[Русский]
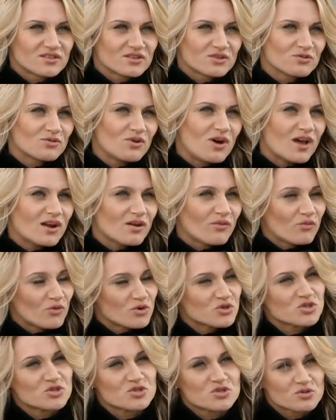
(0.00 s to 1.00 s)
тротуаров
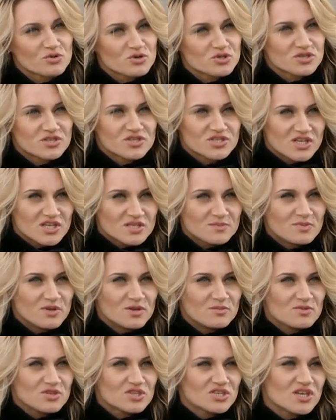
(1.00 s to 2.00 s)
очень сложно сейчас
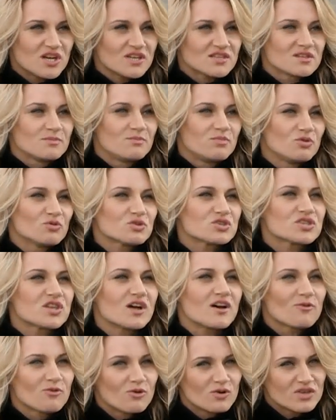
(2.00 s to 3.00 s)
перемещаться, плюс
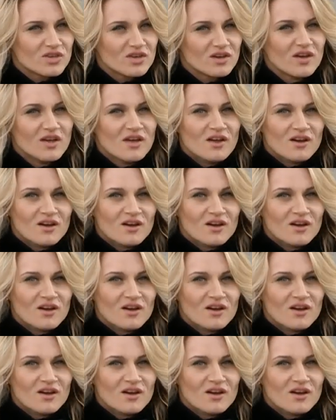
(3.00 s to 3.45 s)
дороги.